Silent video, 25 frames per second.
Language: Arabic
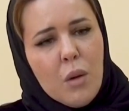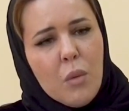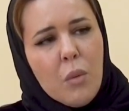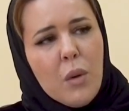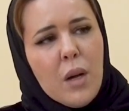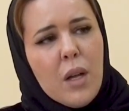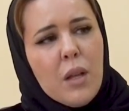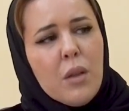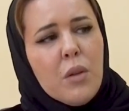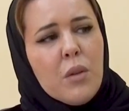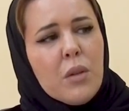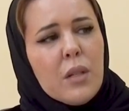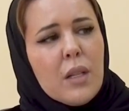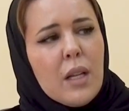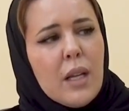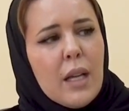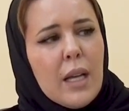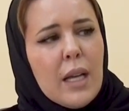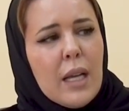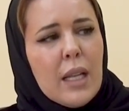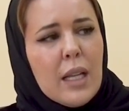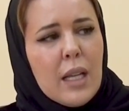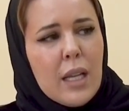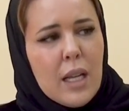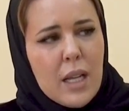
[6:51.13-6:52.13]
وأظنها
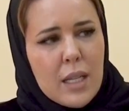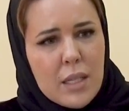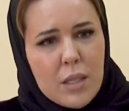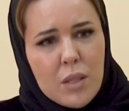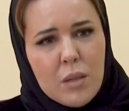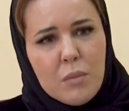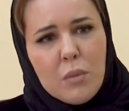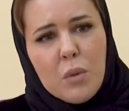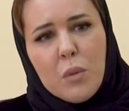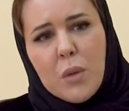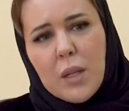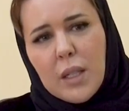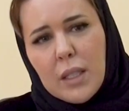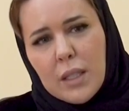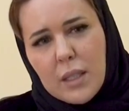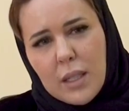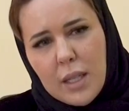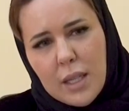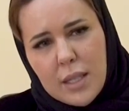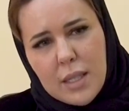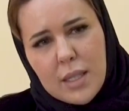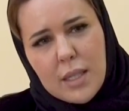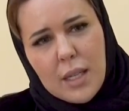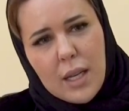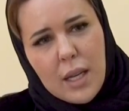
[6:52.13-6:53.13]
على رأسهم هو
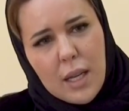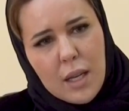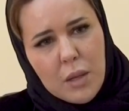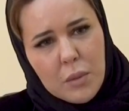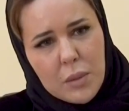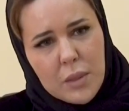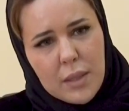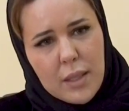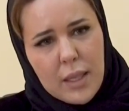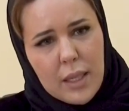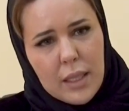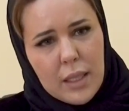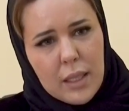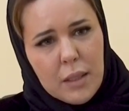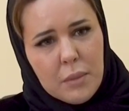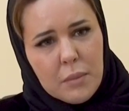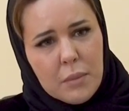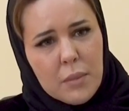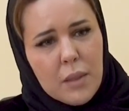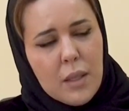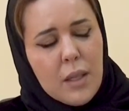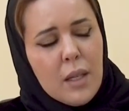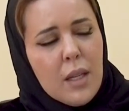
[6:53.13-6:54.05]
قطاع الصحة والتعليم